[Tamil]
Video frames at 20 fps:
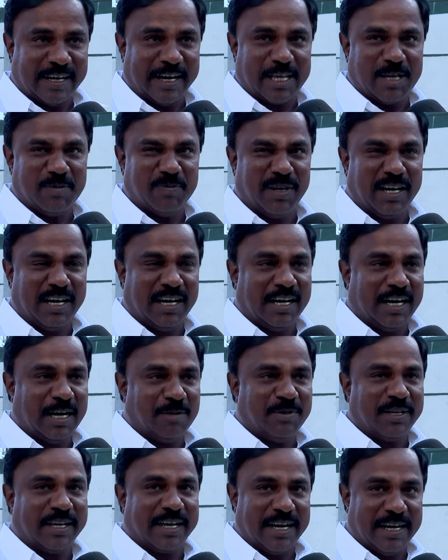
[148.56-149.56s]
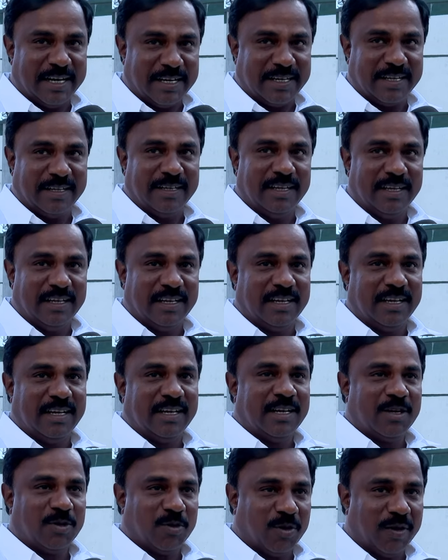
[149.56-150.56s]
கிடைக்குமா அப்படின்னு கேட்டு
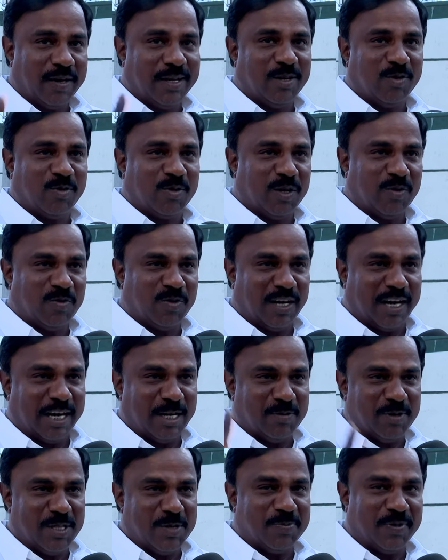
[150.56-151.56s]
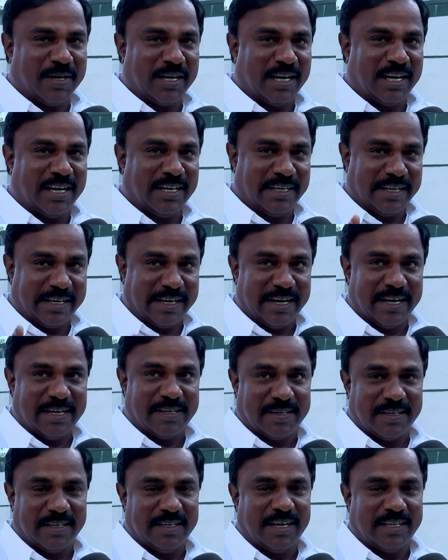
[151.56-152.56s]
கோயிலுக்குள்ளே உங்களை அனுமதிப்பாங்களான்னு
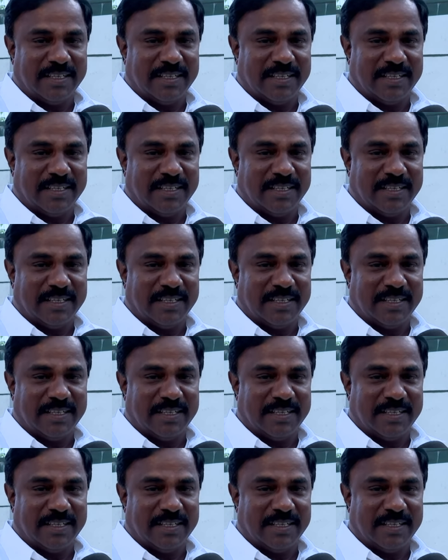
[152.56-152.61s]
கேட்டு